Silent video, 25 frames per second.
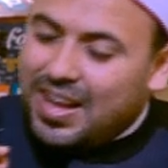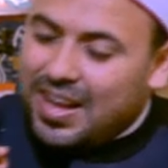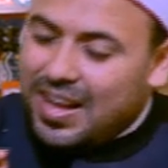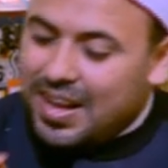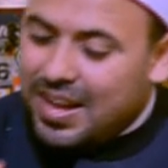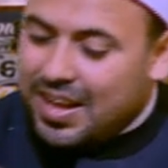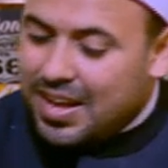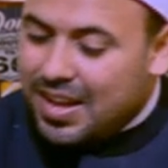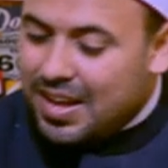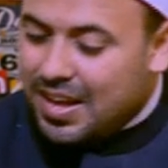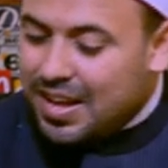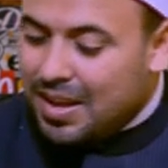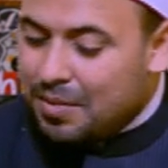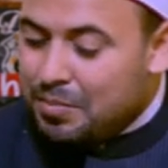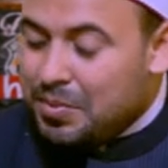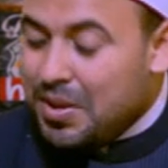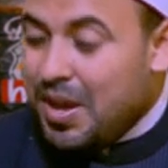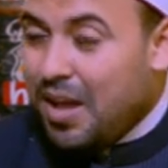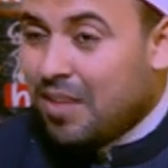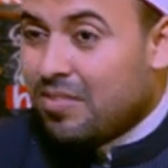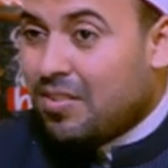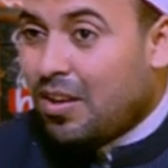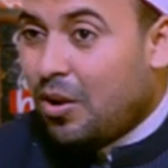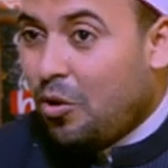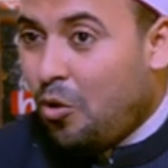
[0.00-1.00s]
آه
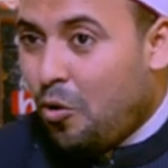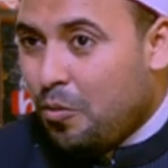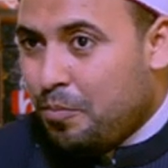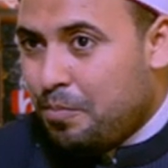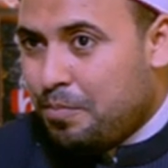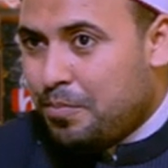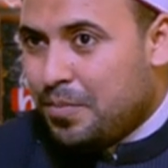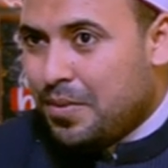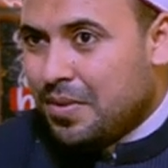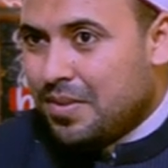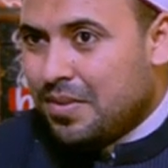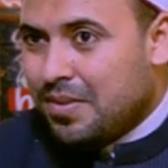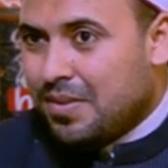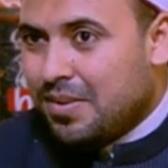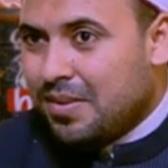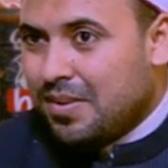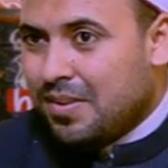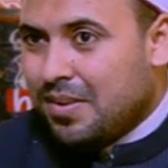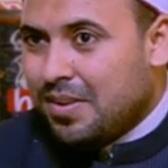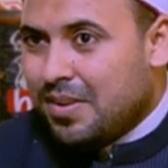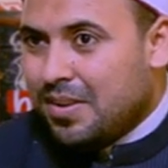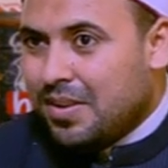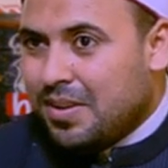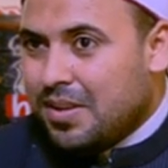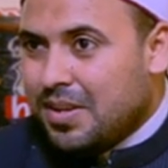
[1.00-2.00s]
بيحصل حب
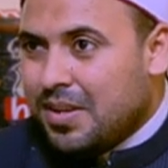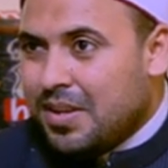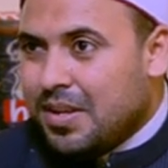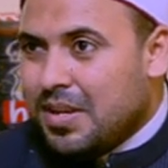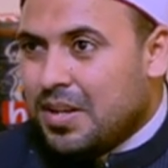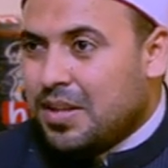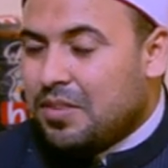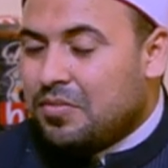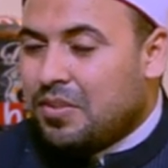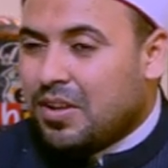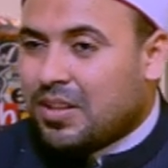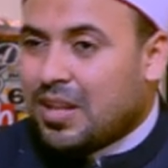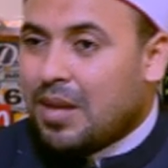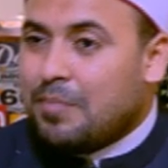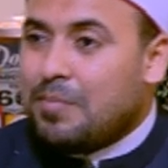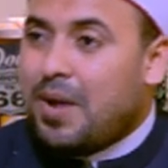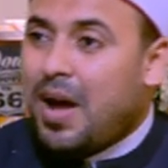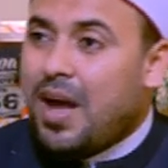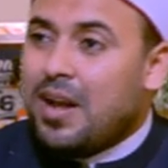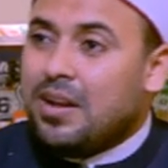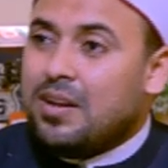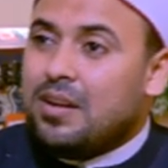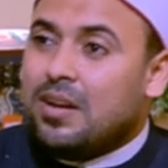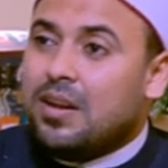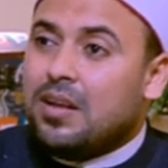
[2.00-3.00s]

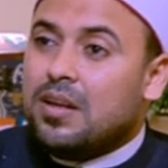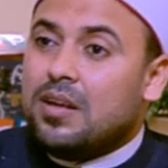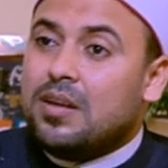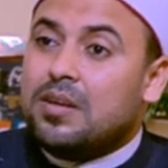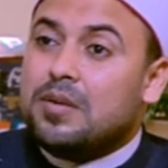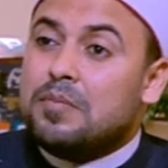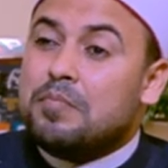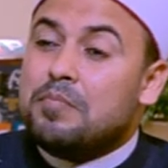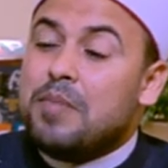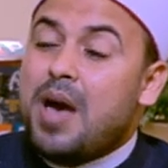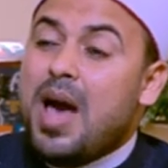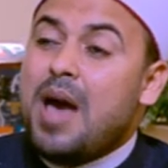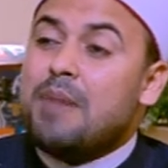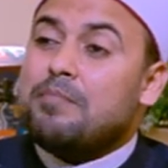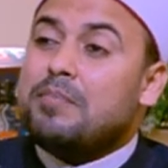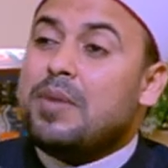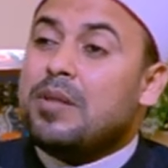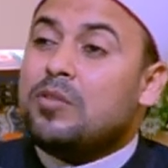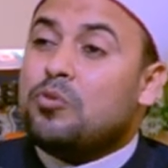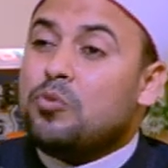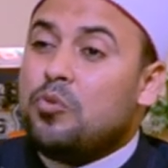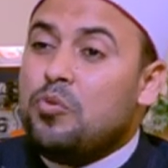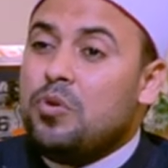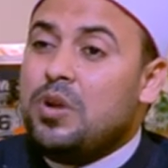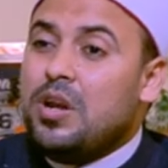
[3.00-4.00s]
فطبعا
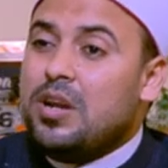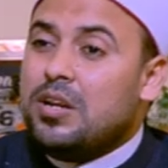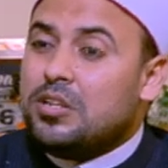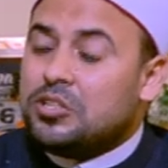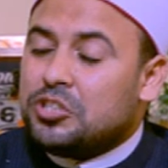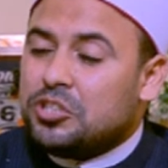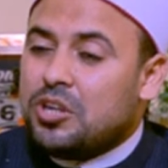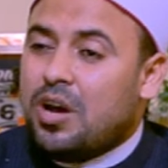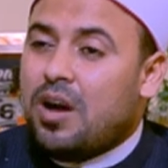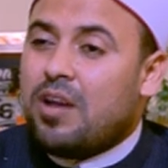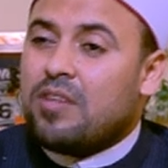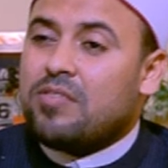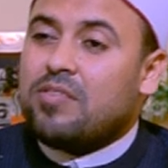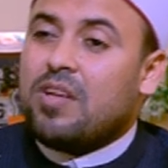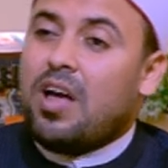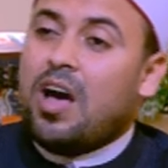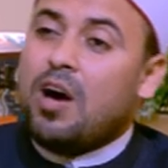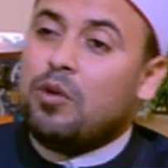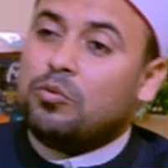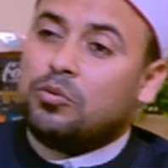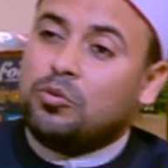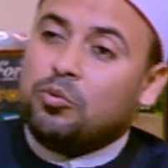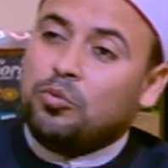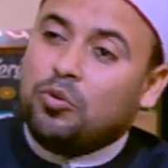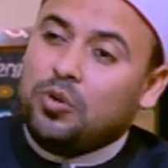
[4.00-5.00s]
مهما تقولي للشخص
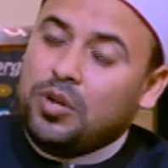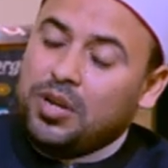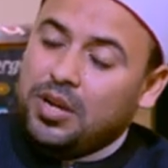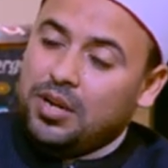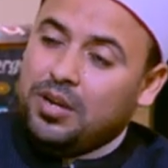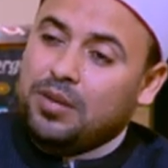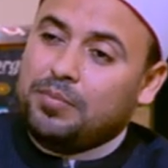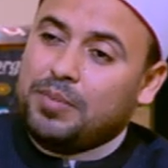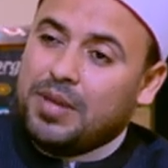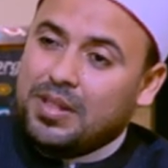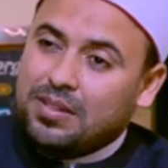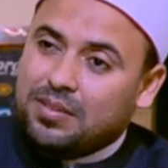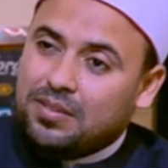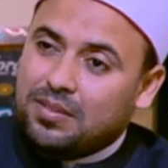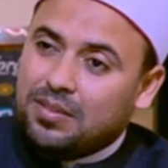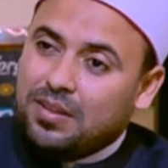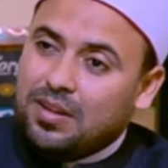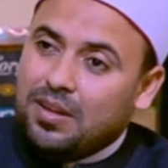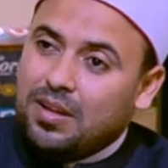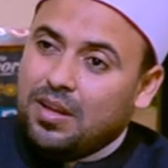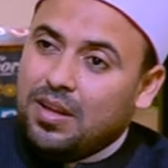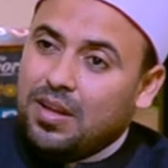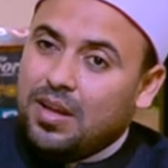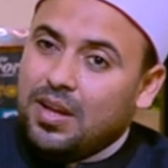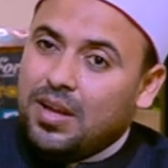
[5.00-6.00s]
او تقولي للبنت
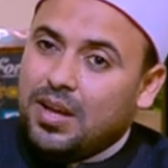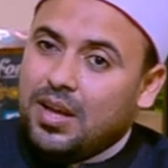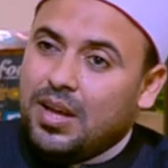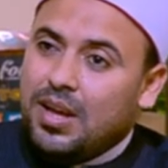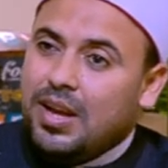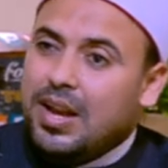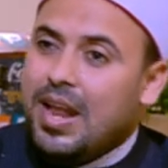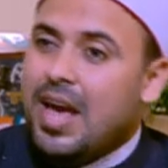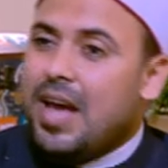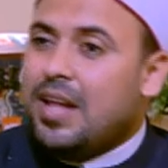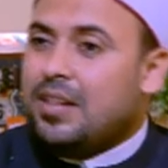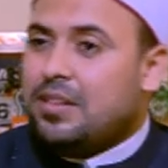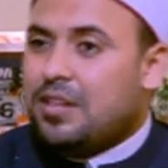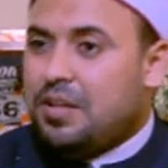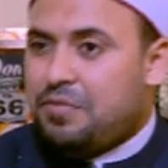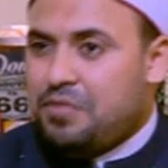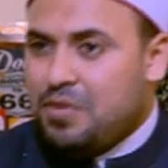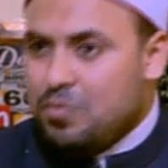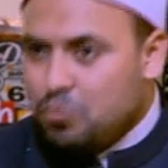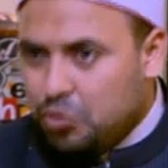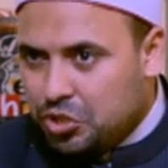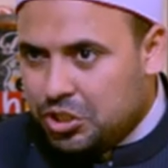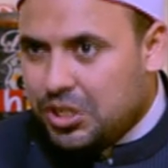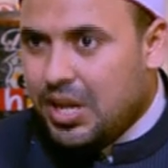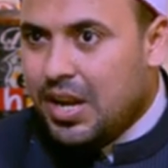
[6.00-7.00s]
لا ده
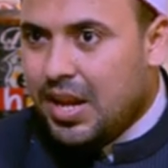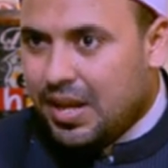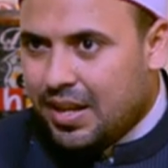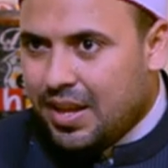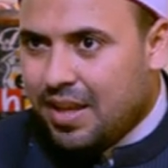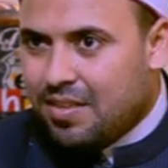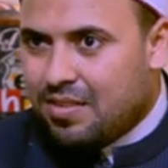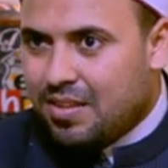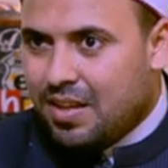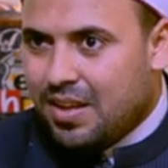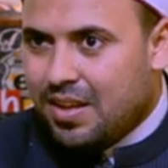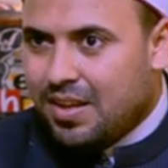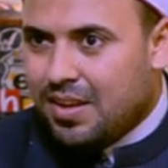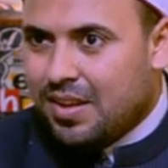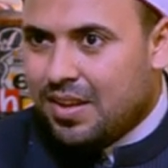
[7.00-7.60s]
في مشكله كذا